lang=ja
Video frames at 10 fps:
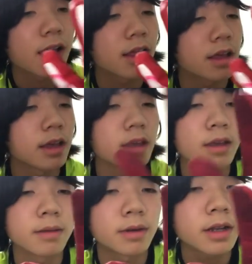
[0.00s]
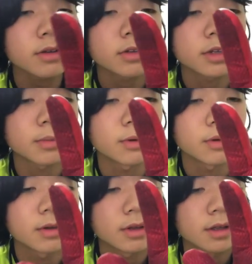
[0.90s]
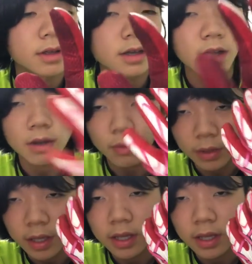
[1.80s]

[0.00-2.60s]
えーまあ、なんといってもかっこいい、